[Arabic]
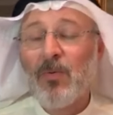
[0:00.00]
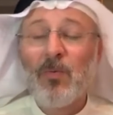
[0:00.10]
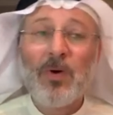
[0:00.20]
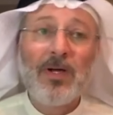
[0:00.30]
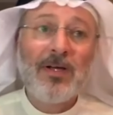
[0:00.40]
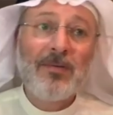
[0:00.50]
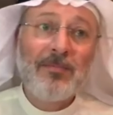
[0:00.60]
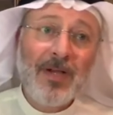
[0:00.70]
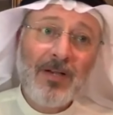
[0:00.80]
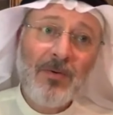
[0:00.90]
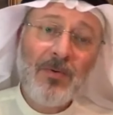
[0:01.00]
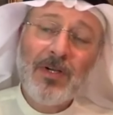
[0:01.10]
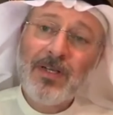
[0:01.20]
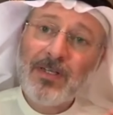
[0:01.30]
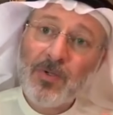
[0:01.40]
وما
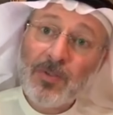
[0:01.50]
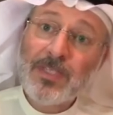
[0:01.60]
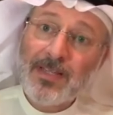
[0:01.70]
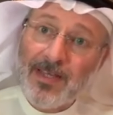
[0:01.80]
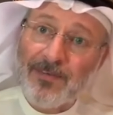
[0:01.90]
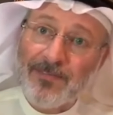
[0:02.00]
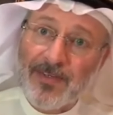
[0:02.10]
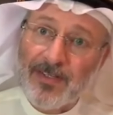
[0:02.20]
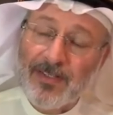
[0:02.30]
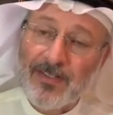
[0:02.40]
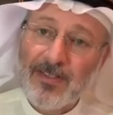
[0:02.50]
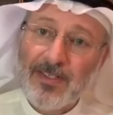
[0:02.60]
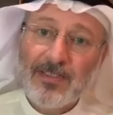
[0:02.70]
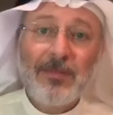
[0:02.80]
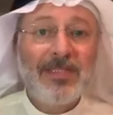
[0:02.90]
هو نقطه ضعفه؟
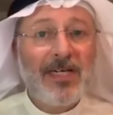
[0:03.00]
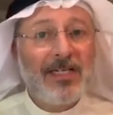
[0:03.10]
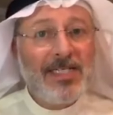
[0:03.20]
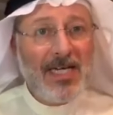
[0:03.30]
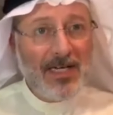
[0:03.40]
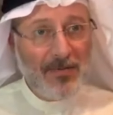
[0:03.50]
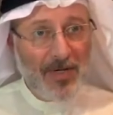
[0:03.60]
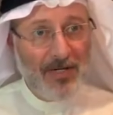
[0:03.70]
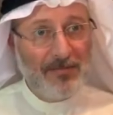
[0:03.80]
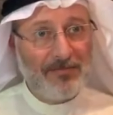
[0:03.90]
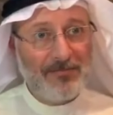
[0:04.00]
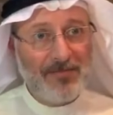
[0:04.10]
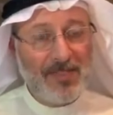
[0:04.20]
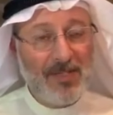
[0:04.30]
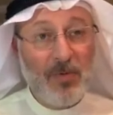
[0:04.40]
طبعا الرجال انواع
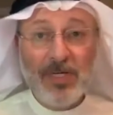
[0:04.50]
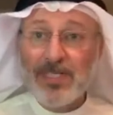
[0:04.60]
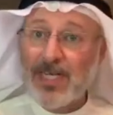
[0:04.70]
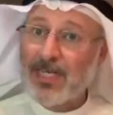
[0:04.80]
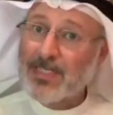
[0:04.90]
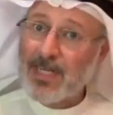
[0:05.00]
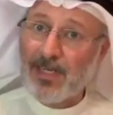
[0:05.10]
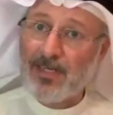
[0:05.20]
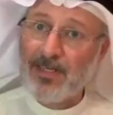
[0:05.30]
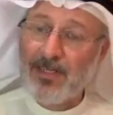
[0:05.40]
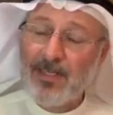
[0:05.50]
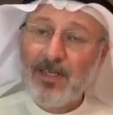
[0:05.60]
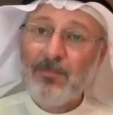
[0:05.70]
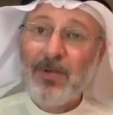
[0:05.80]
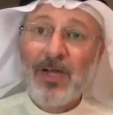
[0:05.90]
والرجال اشكال.
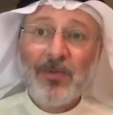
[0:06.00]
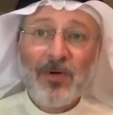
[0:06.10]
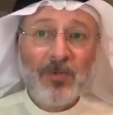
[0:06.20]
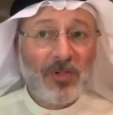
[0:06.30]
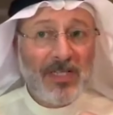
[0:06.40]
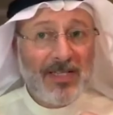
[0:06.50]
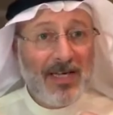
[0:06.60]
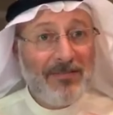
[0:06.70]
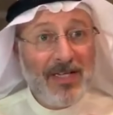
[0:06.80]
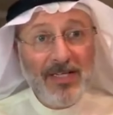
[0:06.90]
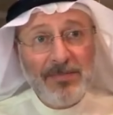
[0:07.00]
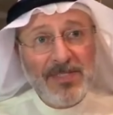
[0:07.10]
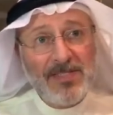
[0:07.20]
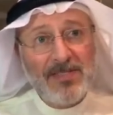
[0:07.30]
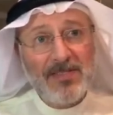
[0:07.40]
بعضهم نقطه ضعف
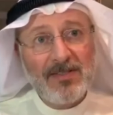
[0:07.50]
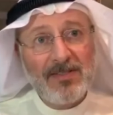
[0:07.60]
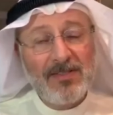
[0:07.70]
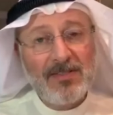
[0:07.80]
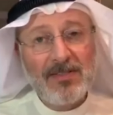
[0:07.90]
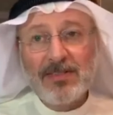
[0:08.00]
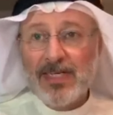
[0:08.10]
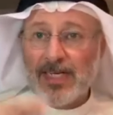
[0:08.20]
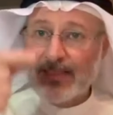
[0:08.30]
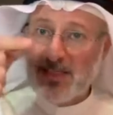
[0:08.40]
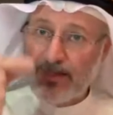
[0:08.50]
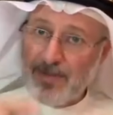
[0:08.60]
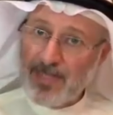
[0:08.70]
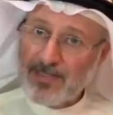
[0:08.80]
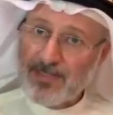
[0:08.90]
اللبس طريقه
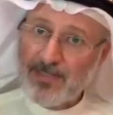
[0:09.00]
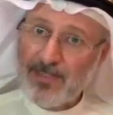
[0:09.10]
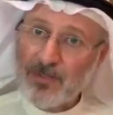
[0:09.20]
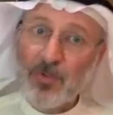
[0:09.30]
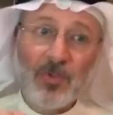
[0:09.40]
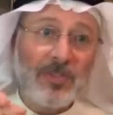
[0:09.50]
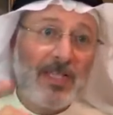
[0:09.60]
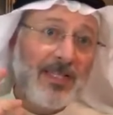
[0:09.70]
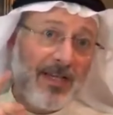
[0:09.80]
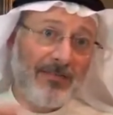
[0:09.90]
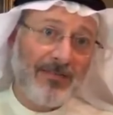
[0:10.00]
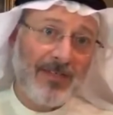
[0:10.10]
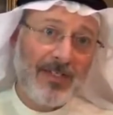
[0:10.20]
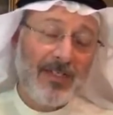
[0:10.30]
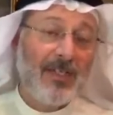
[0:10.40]
اللباس تكون نقطه ضعف.
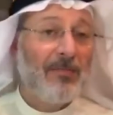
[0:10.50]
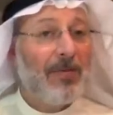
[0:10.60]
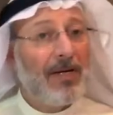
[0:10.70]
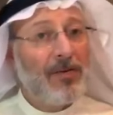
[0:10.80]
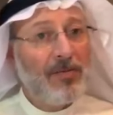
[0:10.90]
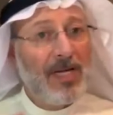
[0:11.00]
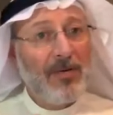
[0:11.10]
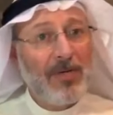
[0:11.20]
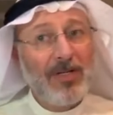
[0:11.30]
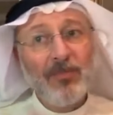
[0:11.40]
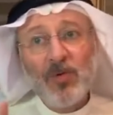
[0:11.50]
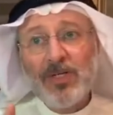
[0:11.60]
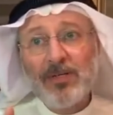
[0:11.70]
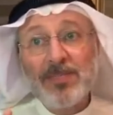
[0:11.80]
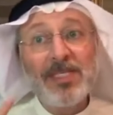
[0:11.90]
بعضهم لا والله مو
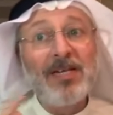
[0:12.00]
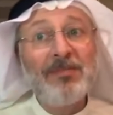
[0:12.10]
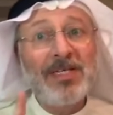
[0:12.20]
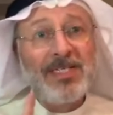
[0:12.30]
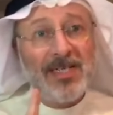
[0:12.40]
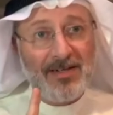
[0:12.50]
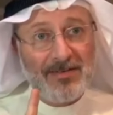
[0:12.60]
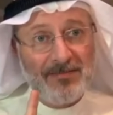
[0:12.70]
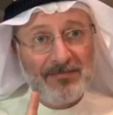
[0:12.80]
اللبس، المشيه.